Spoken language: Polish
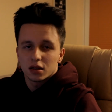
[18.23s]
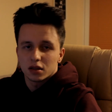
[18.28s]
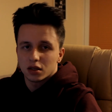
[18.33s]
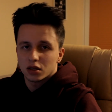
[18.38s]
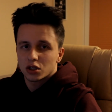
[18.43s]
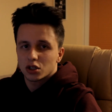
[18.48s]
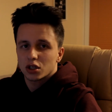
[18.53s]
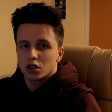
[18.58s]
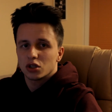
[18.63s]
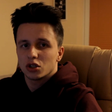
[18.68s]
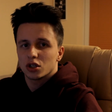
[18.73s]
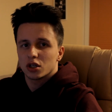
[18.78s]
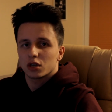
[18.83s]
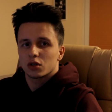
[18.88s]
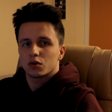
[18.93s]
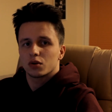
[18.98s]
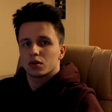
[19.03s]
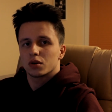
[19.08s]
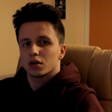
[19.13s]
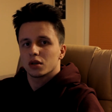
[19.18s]
narzędzia,
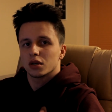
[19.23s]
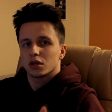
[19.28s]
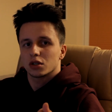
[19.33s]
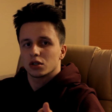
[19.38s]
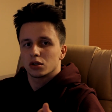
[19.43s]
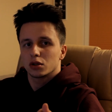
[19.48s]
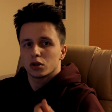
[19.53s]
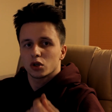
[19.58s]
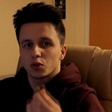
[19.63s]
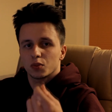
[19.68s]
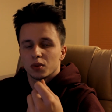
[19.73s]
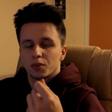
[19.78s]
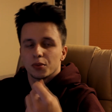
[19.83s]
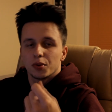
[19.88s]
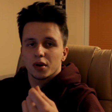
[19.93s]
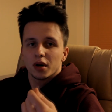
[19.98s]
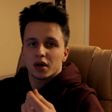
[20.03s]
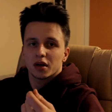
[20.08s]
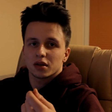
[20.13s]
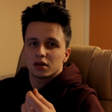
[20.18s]
które jest dość
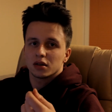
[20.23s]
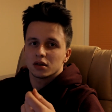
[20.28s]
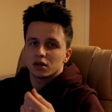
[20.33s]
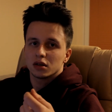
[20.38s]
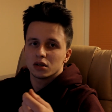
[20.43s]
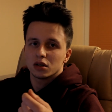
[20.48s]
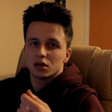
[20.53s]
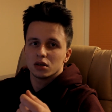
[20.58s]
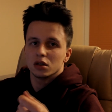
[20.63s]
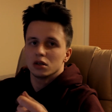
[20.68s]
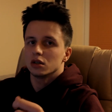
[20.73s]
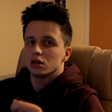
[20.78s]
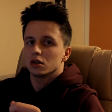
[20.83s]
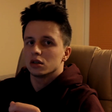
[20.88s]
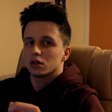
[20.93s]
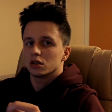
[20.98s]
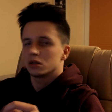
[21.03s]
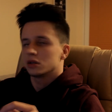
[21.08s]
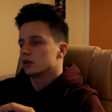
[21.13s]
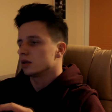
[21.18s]
popularne
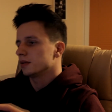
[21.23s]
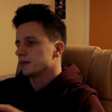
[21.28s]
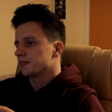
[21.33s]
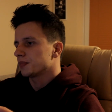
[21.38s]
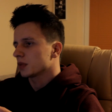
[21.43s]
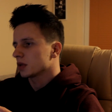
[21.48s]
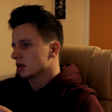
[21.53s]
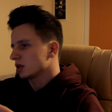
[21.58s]
i